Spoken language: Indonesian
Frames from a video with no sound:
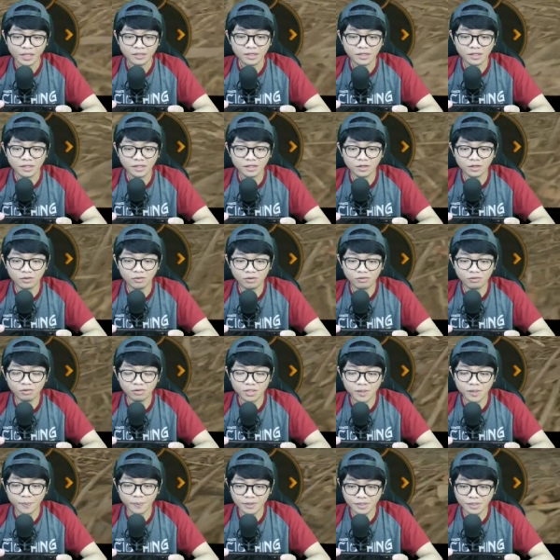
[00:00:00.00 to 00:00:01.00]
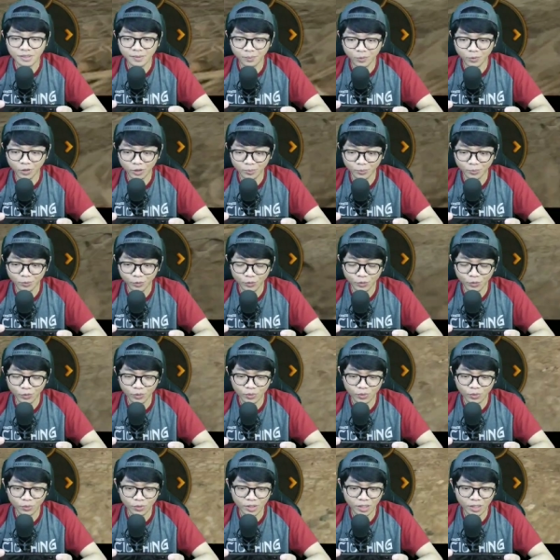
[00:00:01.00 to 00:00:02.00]
Jadinya gue ngucapnya semut
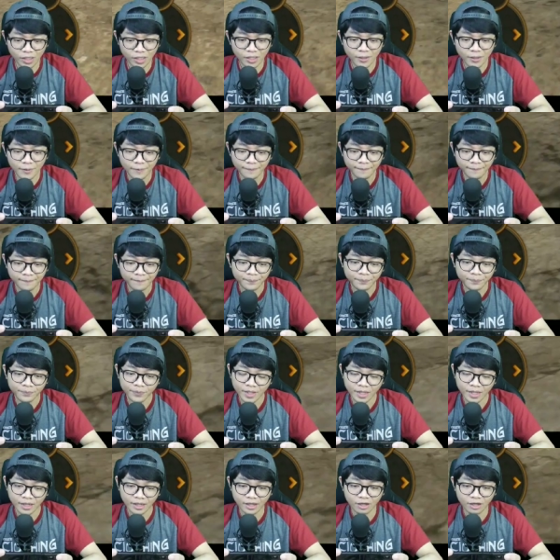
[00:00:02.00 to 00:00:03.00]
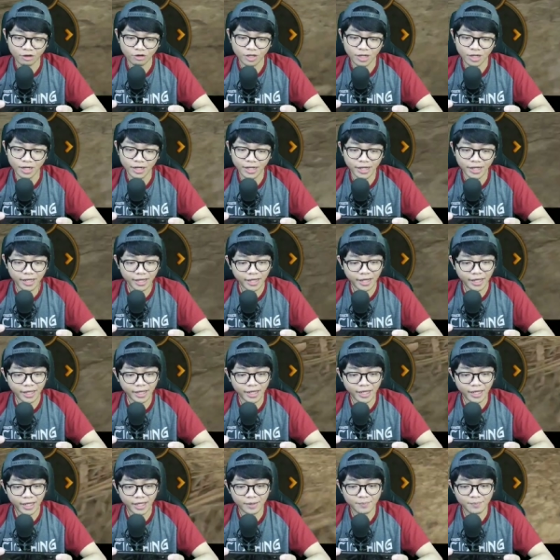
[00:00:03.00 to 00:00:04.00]
mulu deh Ya udah
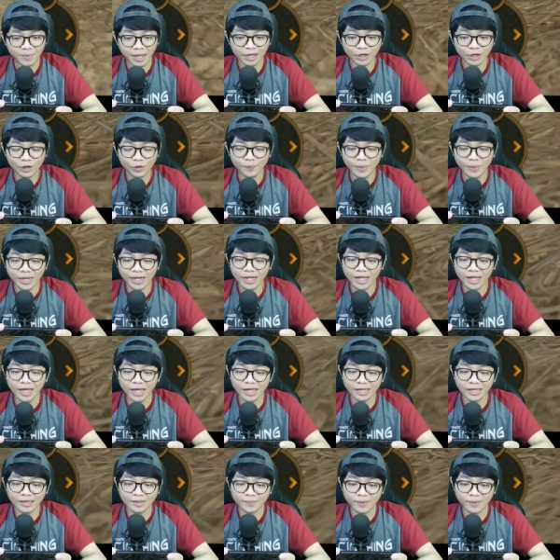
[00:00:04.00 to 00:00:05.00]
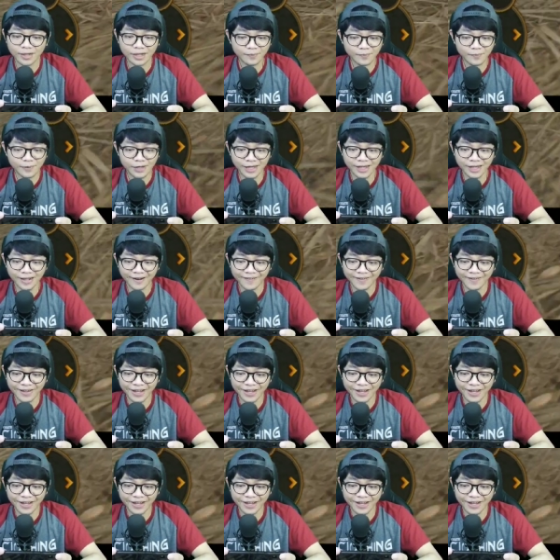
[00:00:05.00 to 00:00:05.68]
deh, maklumin ya teman-teman.